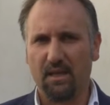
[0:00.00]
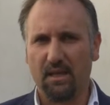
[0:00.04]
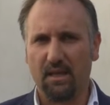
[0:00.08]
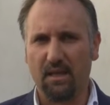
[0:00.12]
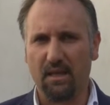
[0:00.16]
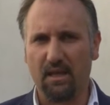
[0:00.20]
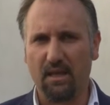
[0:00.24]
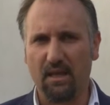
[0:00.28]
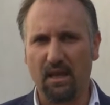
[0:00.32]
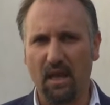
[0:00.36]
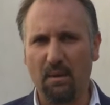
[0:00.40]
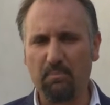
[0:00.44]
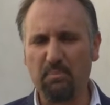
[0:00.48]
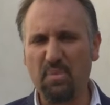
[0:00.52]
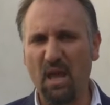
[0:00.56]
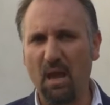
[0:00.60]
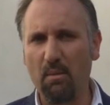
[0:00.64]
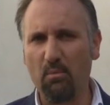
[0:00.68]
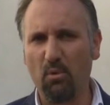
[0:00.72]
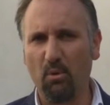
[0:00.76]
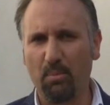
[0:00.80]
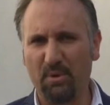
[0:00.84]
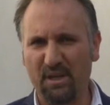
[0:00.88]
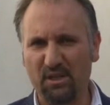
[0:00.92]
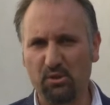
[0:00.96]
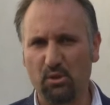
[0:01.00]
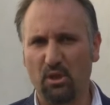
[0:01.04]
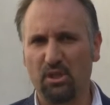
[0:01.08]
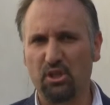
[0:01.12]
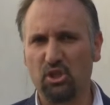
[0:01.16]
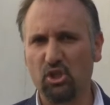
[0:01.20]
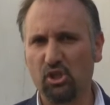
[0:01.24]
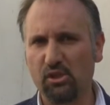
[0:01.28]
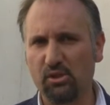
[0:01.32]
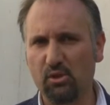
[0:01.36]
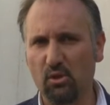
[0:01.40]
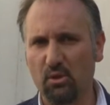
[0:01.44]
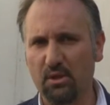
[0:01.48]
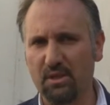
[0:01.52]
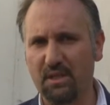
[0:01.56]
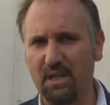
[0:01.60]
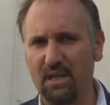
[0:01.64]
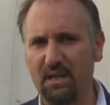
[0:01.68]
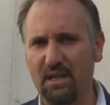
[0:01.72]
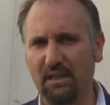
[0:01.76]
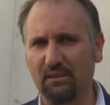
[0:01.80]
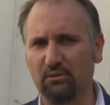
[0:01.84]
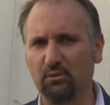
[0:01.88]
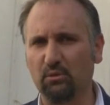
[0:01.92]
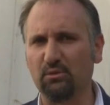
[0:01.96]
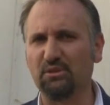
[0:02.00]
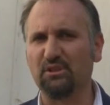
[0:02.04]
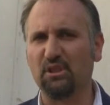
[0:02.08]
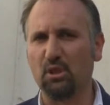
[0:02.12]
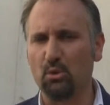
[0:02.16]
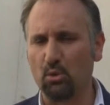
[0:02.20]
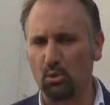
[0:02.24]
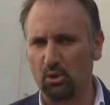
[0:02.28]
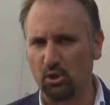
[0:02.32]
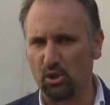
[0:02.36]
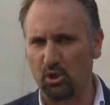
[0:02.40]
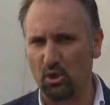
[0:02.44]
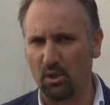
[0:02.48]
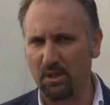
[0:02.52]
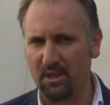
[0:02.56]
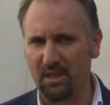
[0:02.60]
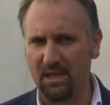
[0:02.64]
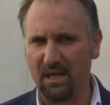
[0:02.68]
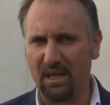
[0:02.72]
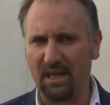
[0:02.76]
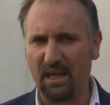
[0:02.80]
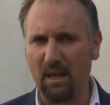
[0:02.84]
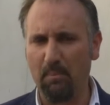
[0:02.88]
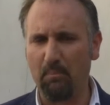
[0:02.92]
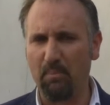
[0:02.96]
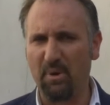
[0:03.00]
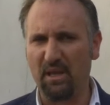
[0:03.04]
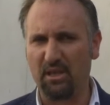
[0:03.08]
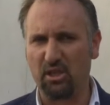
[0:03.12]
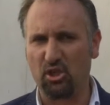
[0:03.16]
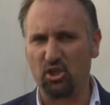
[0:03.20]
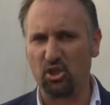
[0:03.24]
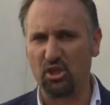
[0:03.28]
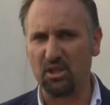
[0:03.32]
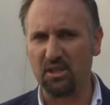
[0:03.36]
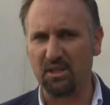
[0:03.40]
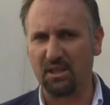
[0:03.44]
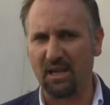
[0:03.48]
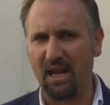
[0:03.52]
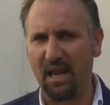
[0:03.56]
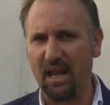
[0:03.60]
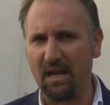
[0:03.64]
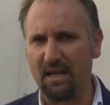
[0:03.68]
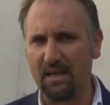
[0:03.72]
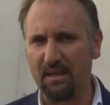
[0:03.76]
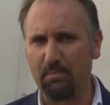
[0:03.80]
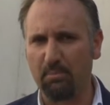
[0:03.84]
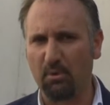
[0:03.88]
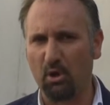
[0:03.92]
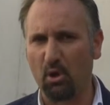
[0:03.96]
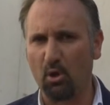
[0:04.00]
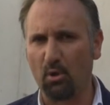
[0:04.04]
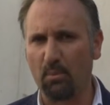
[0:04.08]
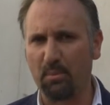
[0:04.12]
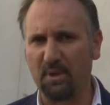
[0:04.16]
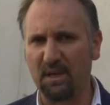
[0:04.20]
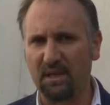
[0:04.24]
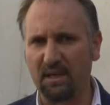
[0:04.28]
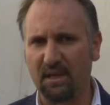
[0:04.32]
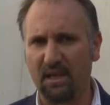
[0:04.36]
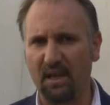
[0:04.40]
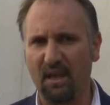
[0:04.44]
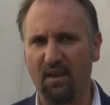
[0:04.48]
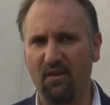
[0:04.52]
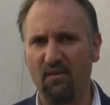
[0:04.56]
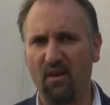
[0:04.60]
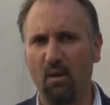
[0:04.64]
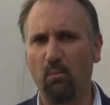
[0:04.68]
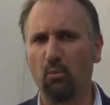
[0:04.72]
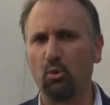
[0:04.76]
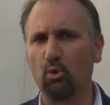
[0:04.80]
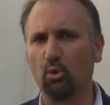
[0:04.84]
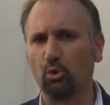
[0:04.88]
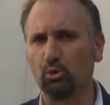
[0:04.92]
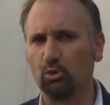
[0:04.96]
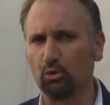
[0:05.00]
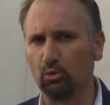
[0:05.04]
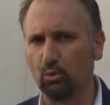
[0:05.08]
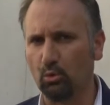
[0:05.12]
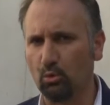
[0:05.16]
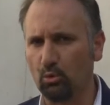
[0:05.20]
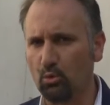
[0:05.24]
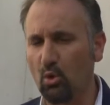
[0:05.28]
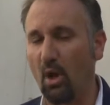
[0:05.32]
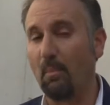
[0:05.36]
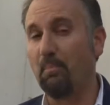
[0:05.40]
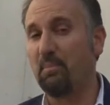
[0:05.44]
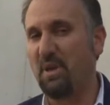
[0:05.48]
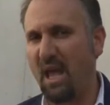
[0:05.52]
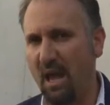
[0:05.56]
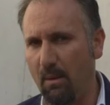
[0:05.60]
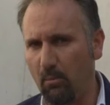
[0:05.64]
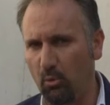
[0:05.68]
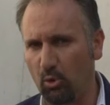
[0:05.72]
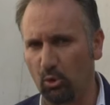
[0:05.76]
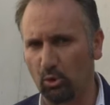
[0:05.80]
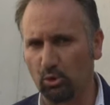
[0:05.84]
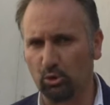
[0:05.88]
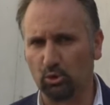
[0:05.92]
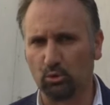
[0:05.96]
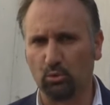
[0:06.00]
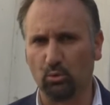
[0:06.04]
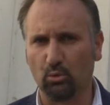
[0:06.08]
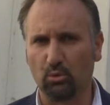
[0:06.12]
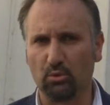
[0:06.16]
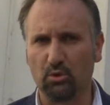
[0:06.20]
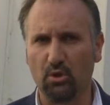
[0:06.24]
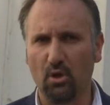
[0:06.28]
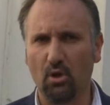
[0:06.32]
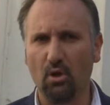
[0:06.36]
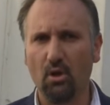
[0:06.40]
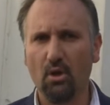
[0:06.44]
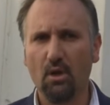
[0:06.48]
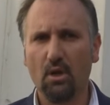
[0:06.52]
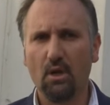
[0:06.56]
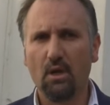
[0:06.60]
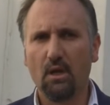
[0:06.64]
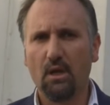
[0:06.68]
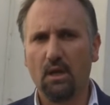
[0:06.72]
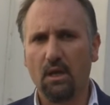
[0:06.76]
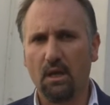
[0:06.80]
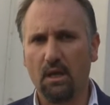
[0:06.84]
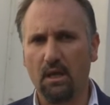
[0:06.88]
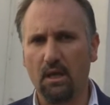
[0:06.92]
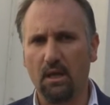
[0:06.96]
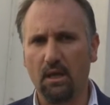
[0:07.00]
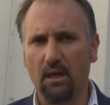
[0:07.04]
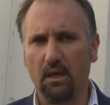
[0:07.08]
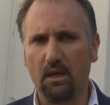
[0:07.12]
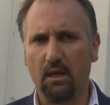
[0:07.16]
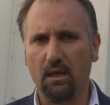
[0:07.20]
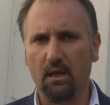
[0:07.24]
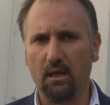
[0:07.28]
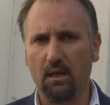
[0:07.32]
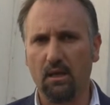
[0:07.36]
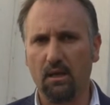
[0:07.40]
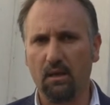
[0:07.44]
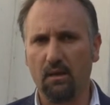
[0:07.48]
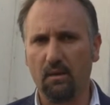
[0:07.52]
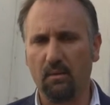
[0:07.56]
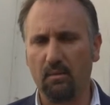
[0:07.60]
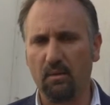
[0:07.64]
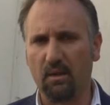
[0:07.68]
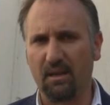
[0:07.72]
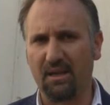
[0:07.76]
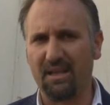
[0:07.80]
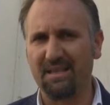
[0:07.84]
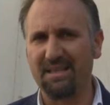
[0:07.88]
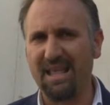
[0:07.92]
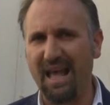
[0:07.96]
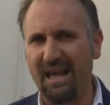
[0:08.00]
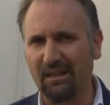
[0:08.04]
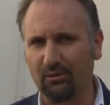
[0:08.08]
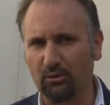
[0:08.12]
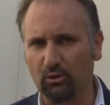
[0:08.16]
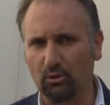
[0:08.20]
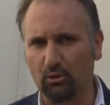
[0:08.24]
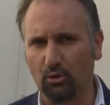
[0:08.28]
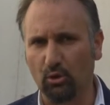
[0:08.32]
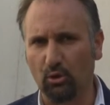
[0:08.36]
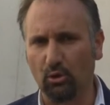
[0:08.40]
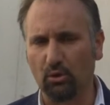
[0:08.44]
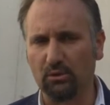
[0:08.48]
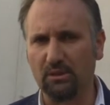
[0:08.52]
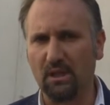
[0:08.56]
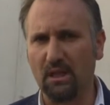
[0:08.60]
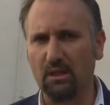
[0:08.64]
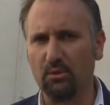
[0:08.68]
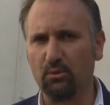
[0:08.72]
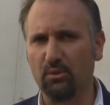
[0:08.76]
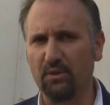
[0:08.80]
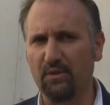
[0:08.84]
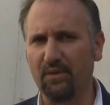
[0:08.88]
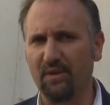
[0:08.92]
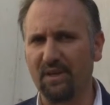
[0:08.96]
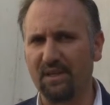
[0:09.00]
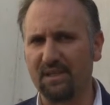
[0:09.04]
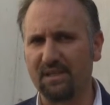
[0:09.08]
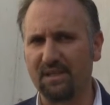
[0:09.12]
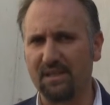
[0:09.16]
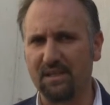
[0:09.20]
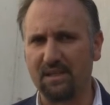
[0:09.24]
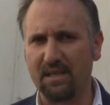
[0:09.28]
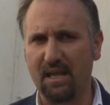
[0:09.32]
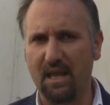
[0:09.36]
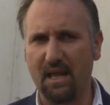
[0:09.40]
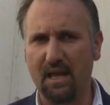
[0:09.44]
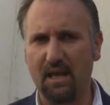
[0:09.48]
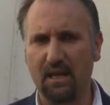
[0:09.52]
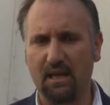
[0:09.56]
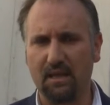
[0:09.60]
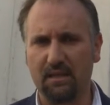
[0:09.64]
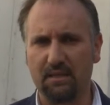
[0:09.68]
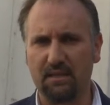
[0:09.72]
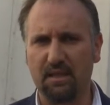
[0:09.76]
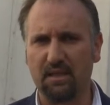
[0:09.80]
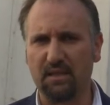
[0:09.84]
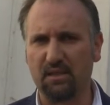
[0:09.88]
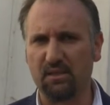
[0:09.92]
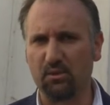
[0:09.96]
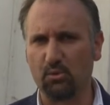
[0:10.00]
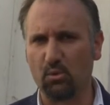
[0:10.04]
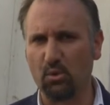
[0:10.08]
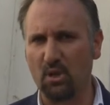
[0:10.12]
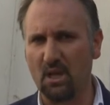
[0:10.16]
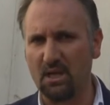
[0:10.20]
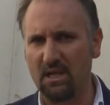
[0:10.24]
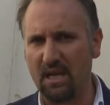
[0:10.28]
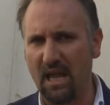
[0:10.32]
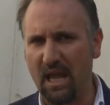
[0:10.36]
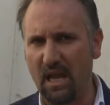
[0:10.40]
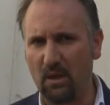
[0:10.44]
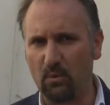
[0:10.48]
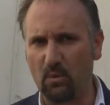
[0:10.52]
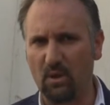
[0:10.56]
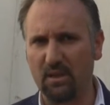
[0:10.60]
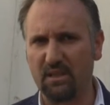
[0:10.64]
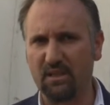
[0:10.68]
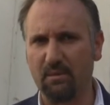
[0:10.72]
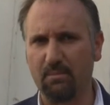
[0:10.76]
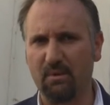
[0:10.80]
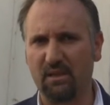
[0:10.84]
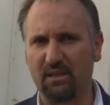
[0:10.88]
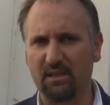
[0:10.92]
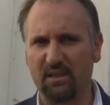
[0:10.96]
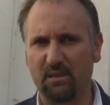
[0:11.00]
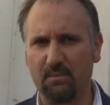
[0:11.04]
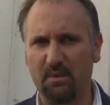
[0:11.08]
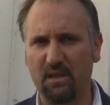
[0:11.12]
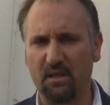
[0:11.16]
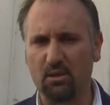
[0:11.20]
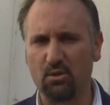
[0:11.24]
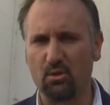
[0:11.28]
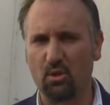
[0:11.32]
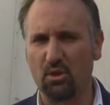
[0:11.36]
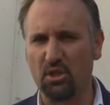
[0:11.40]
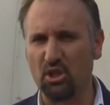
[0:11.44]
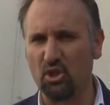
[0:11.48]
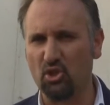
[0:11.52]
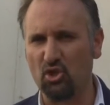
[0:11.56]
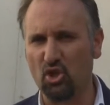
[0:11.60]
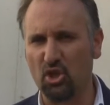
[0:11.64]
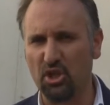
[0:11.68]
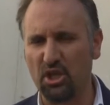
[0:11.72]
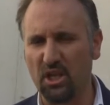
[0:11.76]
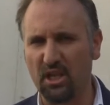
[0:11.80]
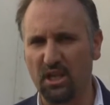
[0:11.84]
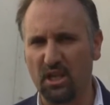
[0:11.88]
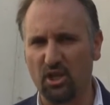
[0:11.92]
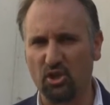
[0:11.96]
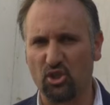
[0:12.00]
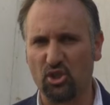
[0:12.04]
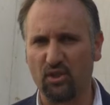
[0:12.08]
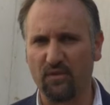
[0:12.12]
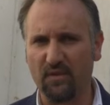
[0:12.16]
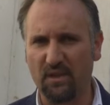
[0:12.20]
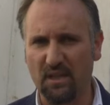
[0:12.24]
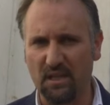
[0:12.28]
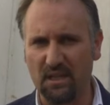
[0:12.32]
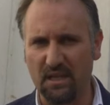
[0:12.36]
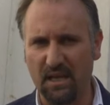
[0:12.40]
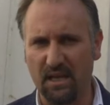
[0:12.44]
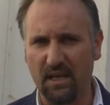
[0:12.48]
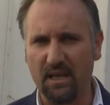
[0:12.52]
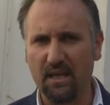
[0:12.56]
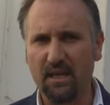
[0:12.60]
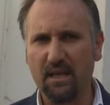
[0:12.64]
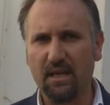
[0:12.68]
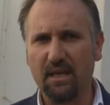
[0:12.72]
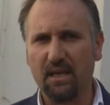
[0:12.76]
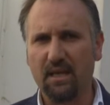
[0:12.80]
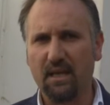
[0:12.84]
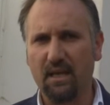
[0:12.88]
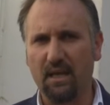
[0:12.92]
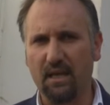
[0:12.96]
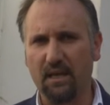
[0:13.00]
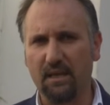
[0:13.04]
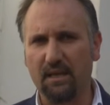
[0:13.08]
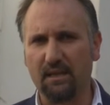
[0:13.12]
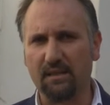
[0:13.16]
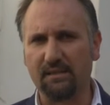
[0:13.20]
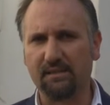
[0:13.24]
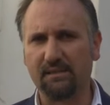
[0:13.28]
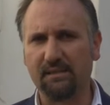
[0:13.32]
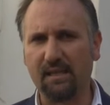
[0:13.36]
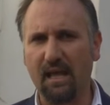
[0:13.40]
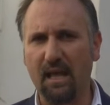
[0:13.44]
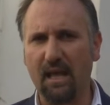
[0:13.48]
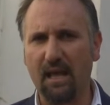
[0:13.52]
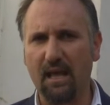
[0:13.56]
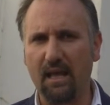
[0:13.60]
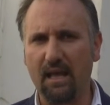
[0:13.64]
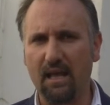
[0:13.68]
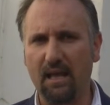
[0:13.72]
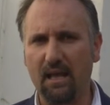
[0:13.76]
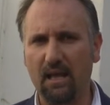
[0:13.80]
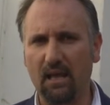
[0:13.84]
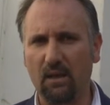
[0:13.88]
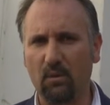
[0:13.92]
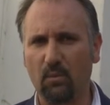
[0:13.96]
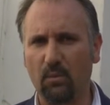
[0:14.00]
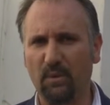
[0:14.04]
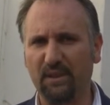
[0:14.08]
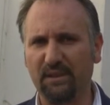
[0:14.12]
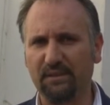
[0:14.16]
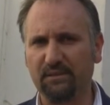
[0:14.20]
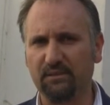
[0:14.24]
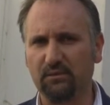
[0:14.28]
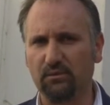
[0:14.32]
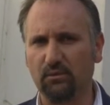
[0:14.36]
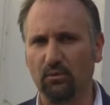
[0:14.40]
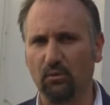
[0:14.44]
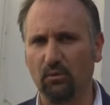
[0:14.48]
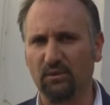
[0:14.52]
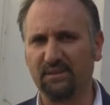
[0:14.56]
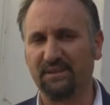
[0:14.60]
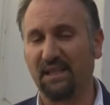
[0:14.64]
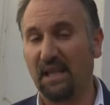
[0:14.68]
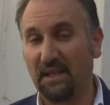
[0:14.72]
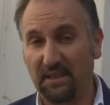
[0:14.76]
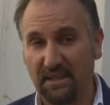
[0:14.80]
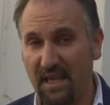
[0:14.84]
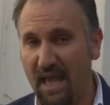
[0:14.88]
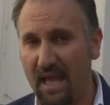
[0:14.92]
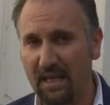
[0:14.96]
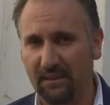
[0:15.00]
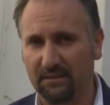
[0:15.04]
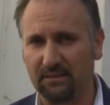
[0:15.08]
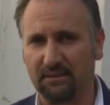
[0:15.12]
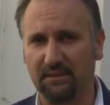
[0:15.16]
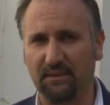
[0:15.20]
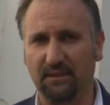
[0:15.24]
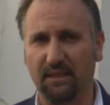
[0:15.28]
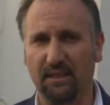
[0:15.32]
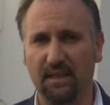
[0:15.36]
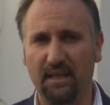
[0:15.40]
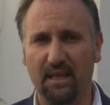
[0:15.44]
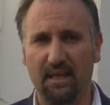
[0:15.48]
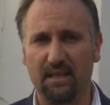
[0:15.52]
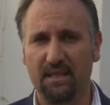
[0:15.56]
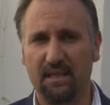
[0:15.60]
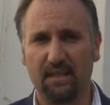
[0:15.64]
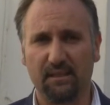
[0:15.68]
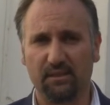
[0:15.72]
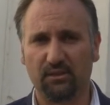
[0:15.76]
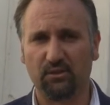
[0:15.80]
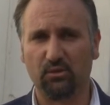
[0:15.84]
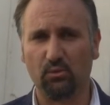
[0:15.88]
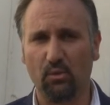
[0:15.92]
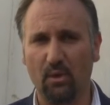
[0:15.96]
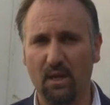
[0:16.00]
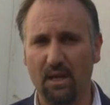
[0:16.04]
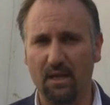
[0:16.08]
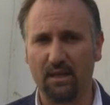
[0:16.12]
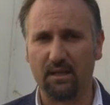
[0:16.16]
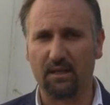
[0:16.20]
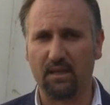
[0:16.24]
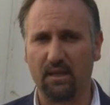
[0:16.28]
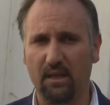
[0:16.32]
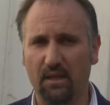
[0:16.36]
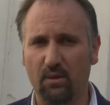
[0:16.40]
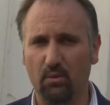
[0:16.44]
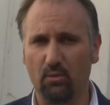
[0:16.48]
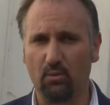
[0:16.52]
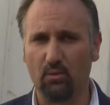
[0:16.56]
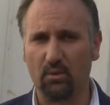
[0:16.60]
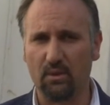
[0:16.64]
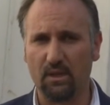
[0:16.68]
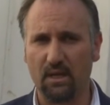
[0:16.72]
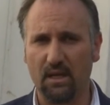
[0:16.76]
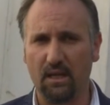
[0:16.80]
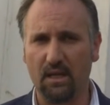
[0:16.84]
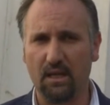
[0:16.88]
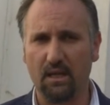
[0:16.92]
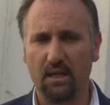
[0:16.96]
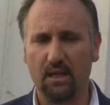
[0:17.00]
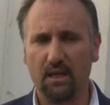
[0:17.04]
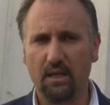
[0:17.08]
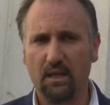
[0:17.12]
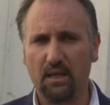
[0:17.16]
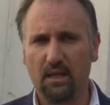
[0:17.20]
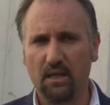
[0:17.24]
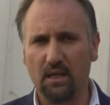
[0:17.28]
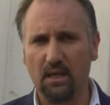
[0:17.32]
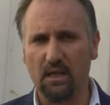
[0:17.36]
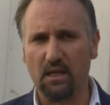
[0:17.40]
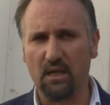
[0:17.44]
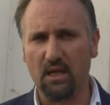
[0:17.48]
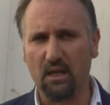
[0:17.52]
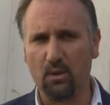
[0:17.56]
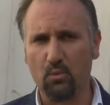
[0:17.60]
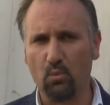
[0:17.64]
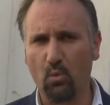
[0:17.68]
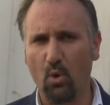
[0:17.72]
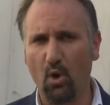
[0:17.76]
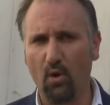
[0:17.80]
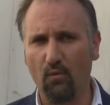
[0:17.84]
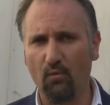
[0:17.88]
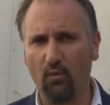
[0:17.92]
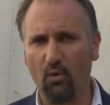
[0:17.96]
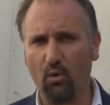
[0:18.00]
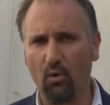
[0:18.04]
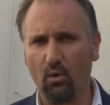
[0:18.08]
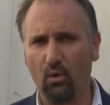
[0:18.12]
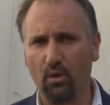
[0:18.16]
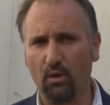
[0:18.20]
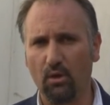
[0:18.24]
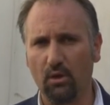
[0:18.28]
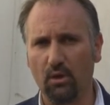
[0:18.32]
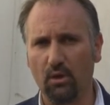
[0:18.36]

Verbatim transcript: Eh, abbiamo preso la decisione della sostituzione della campata centrale proprio perché avevamo uno studio, abbiamo uno studio eh, redatto dall'Università degli Studi dell'Aquila, il Dipartimento di Ingegneria Civile, eh, sta, eh, questo, sta Iatti e adesso anche un, il nuovo